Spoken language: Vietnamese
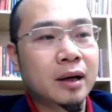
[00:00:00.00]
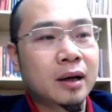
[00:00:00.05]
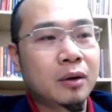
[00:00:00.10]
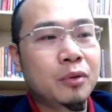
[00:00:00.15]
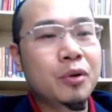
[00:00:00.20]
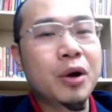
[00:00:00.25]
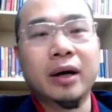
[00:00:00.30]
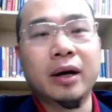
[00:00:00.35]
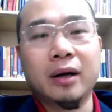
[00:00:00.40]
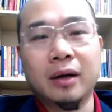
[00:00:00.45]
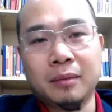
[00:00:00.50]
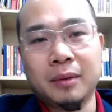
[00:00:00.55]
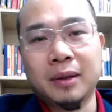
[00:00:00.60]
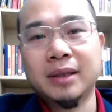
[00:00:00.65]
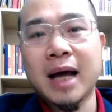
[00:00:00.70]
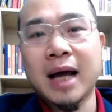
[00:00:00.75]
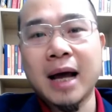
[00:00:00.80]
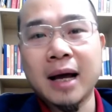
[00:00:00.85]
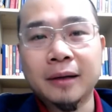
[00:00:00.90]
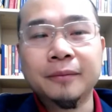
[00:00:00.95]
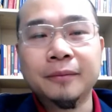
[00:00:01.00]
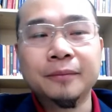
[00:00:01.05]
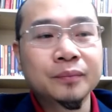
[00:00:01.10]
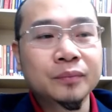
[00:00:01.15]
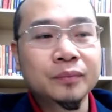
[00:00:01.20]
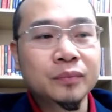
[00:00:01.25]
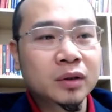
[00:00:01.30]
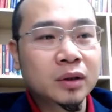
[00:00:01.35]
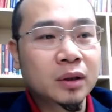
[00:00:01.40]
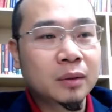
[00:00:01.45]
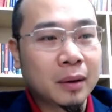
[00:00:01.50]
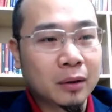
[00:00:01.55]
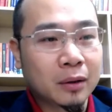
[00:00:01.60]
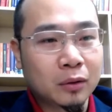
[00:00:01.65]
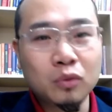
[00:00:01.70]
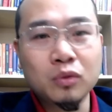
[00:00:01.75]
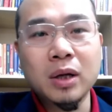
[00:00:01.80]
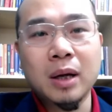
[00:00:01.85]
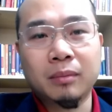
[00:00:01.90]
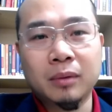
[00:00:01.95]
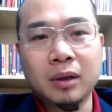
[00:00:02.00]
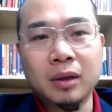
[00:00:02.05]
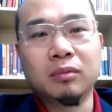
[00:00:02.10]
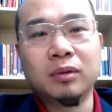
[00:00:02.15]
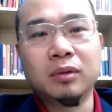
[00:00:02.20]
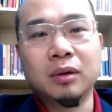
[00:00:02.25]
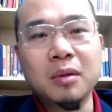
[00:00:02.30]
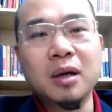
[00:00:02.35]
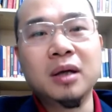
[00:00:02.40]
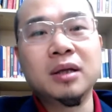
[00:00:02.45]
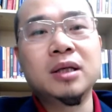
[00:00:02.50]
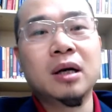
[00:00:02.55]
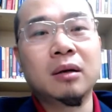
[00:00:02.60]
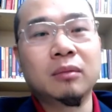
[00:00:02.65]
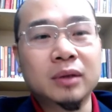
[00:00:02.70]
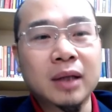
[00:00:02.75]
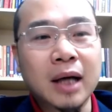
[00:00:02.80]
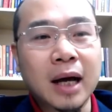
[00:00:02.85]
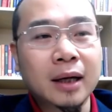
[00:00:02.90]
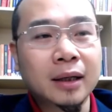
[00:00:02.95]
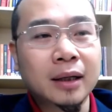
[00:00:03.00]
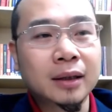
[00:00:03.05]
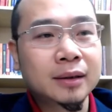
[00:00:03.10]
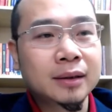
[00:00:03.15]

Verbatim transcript: huyện ở Bắc Giang thì bảo thu nhập tổng được mười triệu một tháng.